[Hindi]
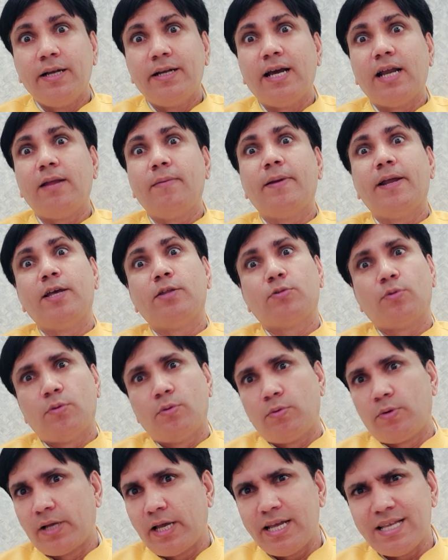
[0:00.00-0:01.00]
गरीब रहे
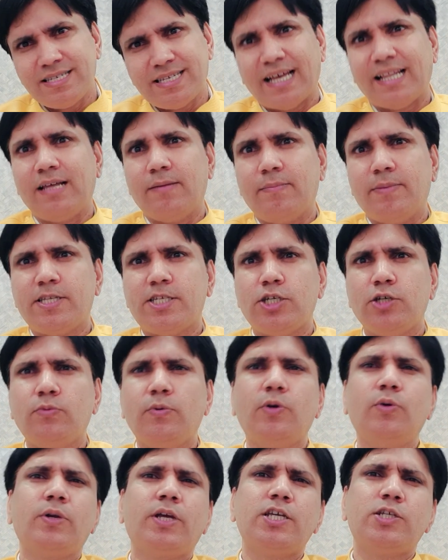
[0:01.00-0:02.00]
तो उनके ज़्यादा बच्चे
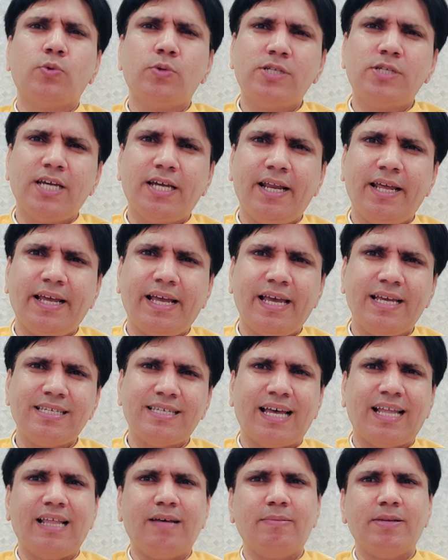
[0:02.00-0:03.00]
हुए उनकी सोच ये रही कि
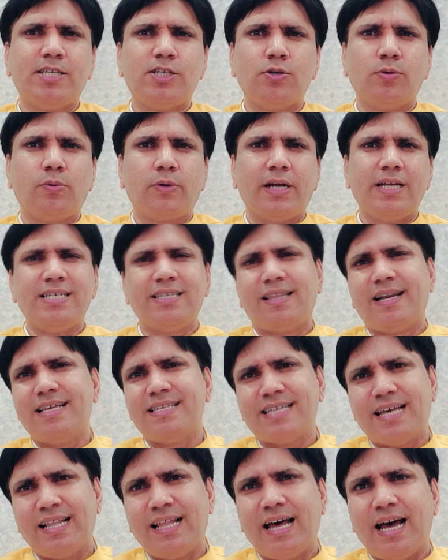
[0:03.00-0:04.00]
ज़्यादा बच्चे होंगे जितने
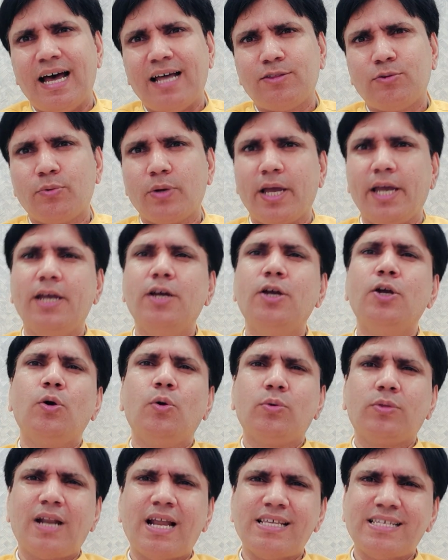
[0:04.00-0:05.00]
ज़्यादा हाथ होंगे
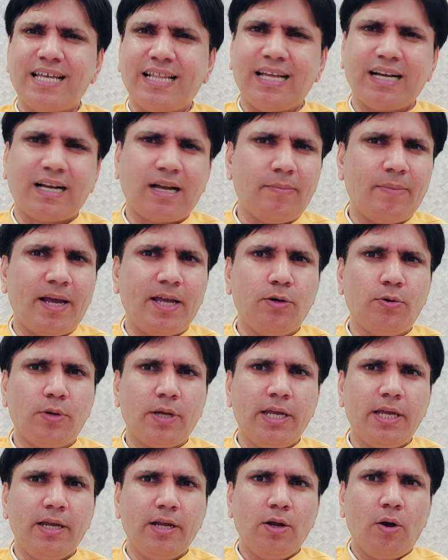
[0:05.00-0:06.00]
उतना ज़्यादा कमाई
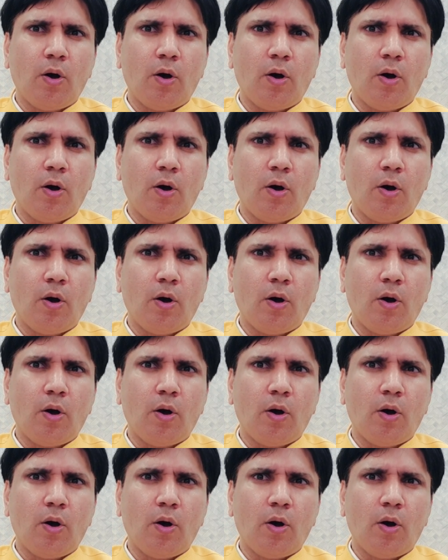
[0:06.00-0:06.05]
होगी